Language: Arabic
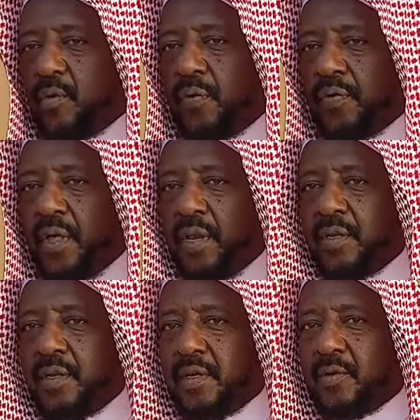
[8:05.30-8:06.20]

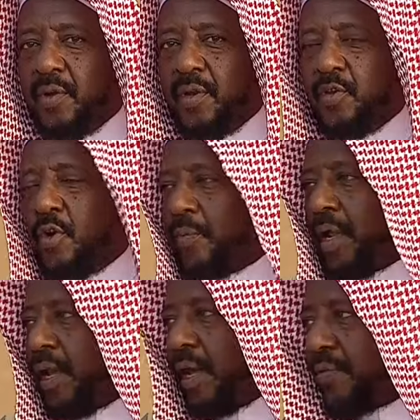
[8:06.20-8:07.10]
وفعلا كل
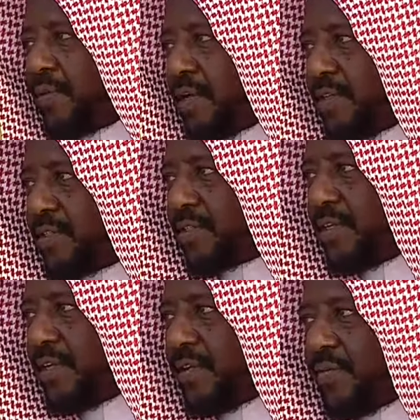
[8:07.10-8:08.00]
يوم على العافية عيد
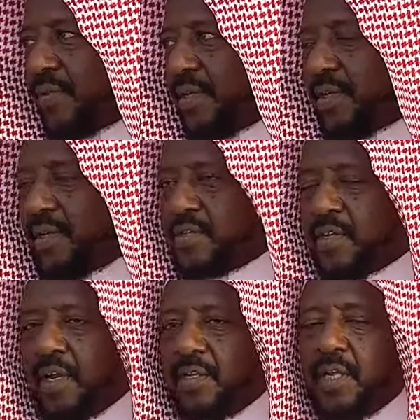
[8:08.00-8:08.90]
الحمد لله
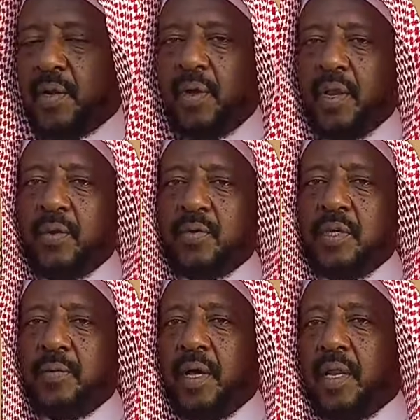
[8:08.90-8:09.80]
نسأل الله جل وعلا أن
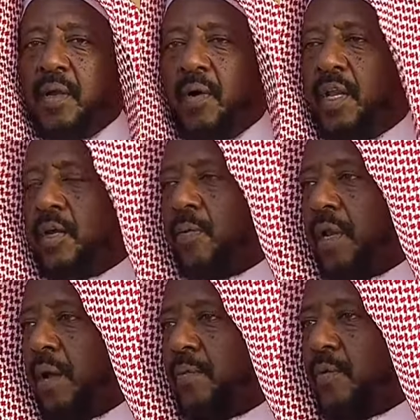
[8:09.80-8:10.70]
يديم علينا وعليكم
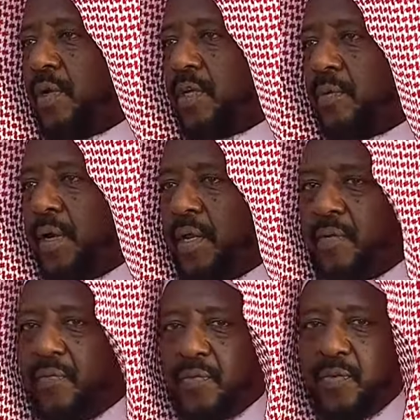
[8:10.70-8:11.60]
الأمن والإيمان
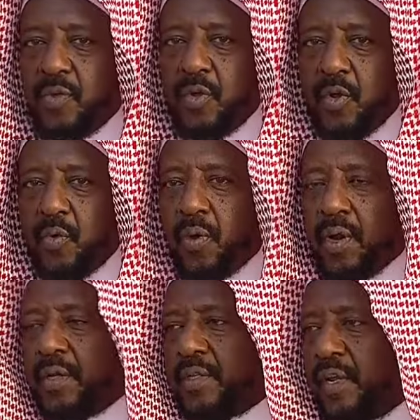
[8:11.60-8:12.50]
يا رب
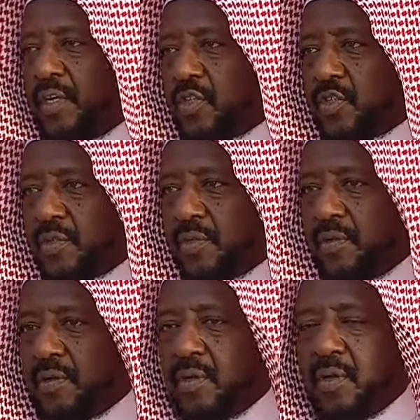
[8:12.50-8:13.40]
ورغد العيش
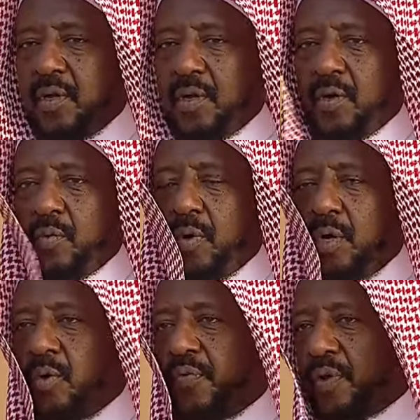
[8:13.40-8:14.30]

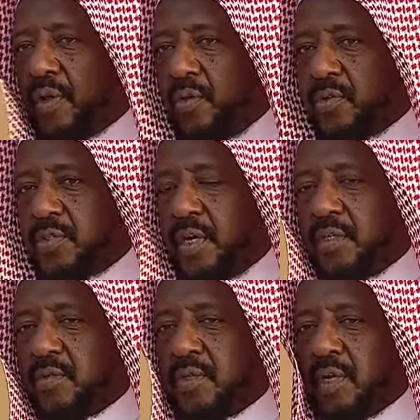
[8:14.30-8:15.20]
ويوفق
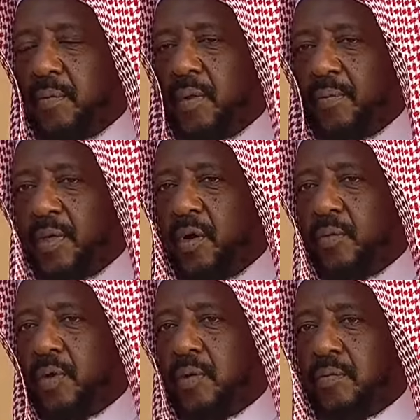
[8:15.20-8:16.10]
الحجاج ويتقبل منا
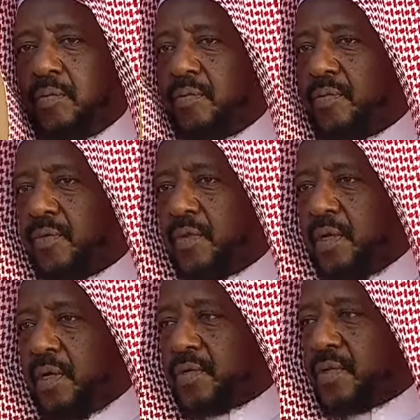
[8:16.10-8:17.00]
ومنهم
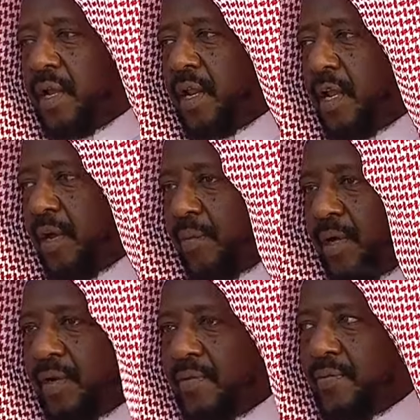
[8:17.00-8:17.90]
صالح
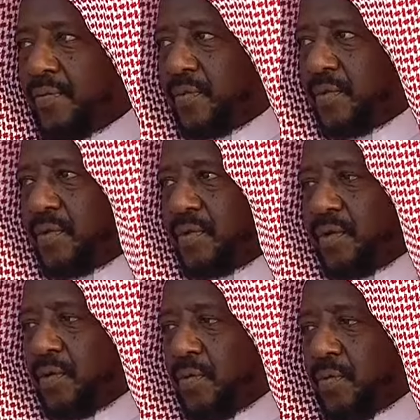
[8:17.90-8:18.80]
الأعمال
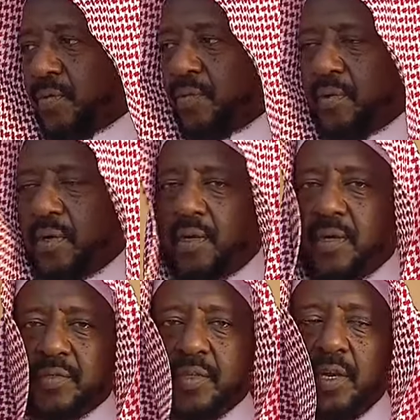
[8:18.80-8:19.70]
آمين
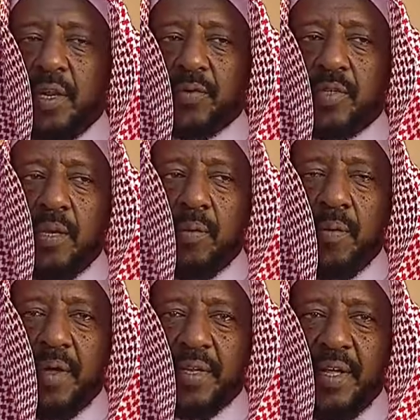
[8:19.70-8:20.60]
وصلى الله وسلم
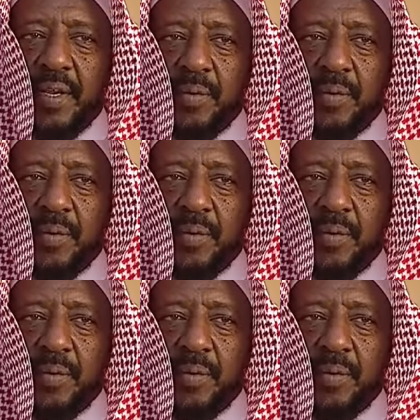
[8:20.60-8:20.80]
وبارك على